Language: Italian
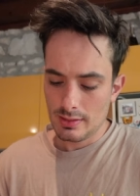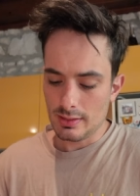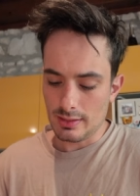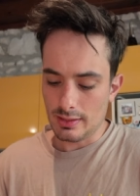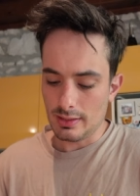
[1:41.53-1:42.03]

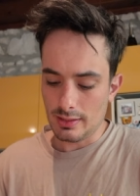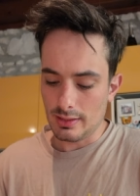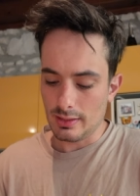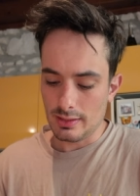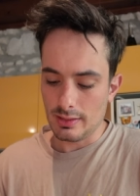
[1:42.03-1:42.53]

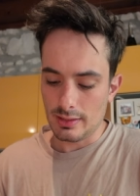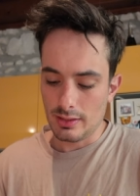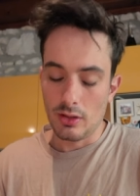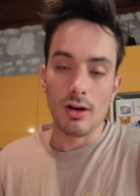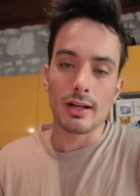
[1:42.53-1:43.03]
e,
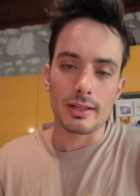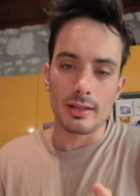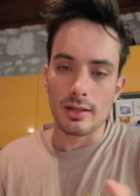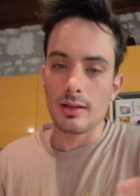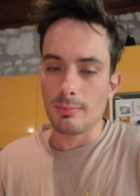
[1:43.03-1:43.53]
e ho
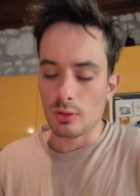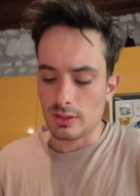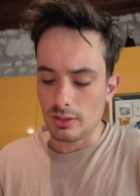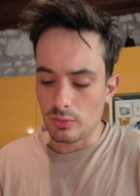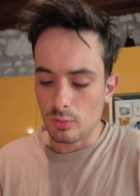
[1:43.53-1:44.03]
anche
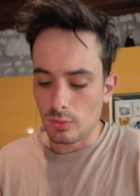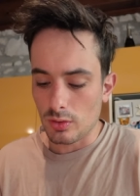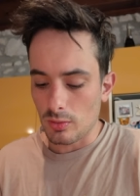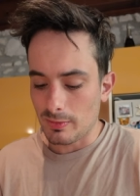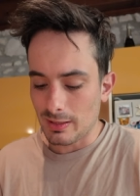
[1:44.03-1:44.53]
botta di culo
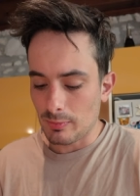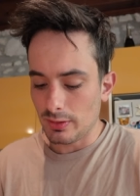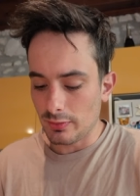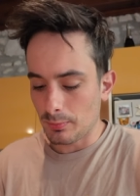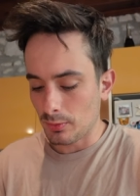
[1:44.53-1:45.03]
col
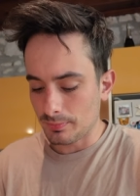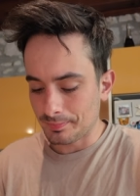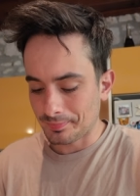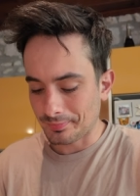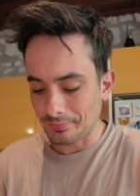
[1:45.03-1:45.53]

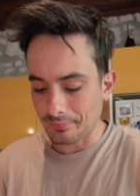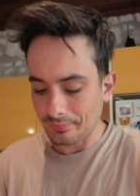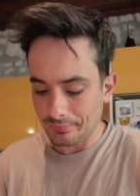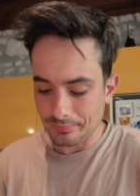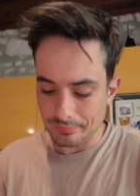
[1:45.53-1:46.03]
metabolismo.
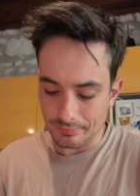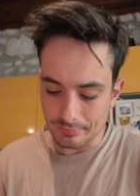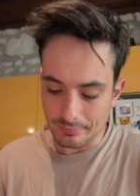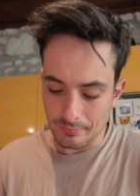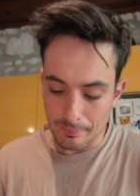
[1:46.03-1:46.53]

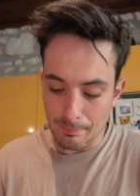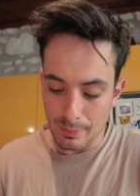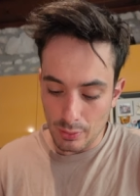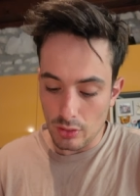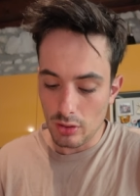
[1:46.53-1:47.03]

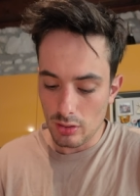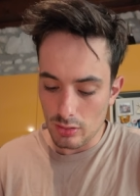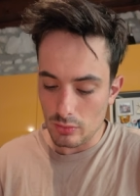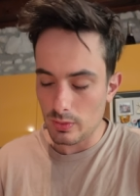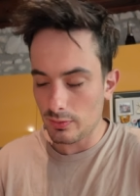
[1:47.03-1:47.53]

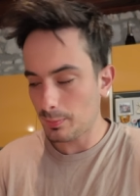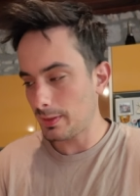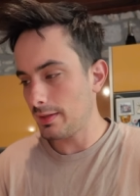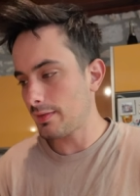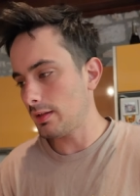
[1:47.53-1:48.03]
Però
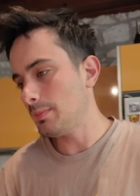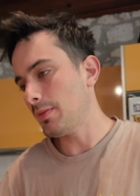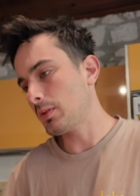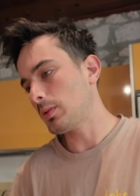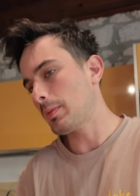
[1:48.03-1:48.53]
quell'esperienza lì mi
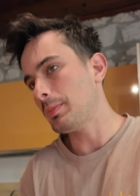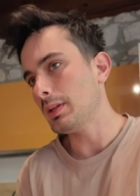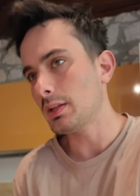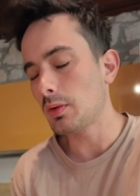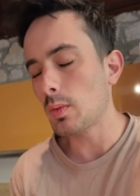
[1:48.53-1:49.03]
ha fatto
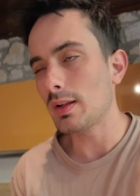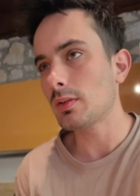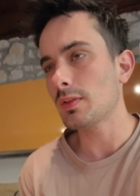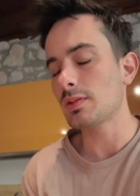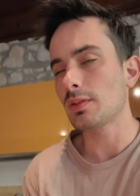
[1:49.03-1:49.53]
capire di
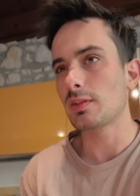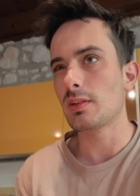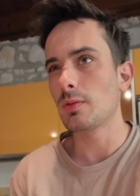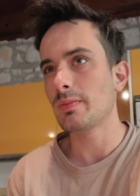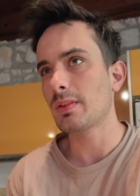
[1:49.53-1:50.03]
quanto facesse
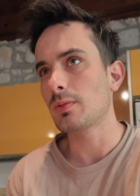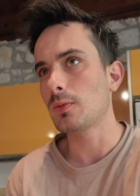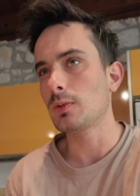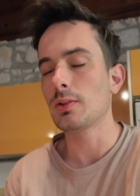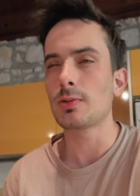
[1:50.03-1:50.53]
schifo il fast
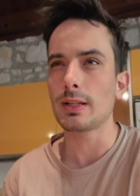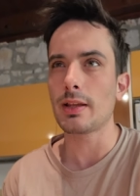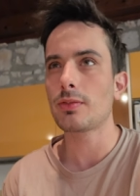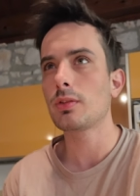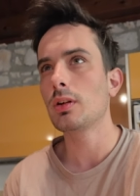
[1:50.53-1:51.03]
food, cioè
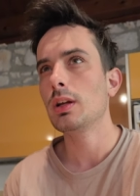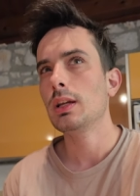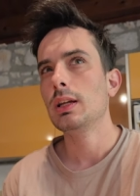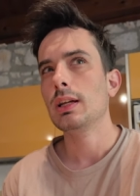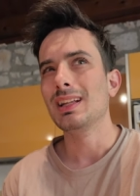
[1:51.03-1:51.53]
adesso
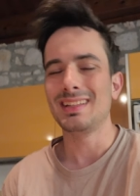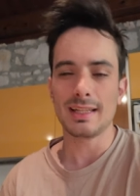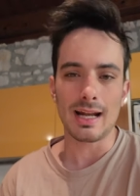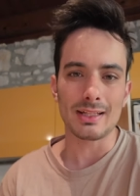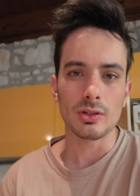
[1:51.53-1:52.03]

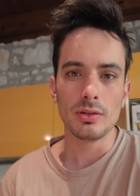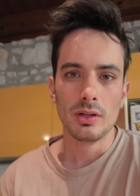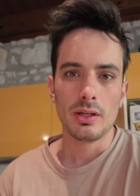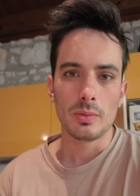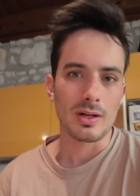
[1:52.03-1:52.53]
di rado
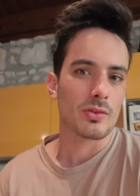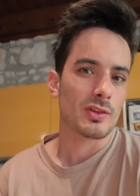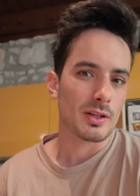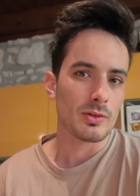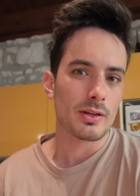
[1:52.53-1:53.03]
una
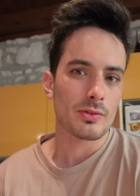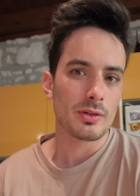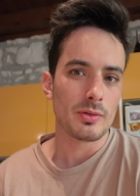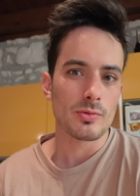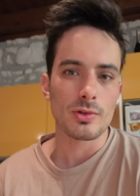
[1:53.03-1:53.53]
cosa che non riesco a
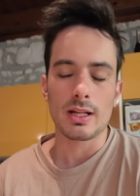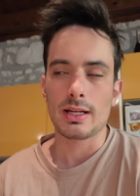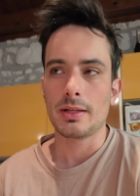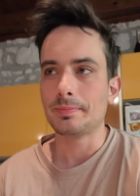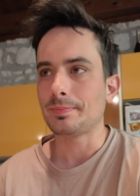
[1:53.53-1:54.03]

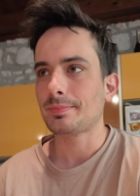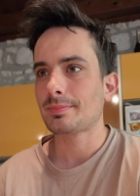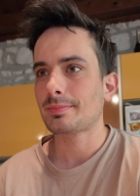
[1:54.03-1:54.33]
rinunciare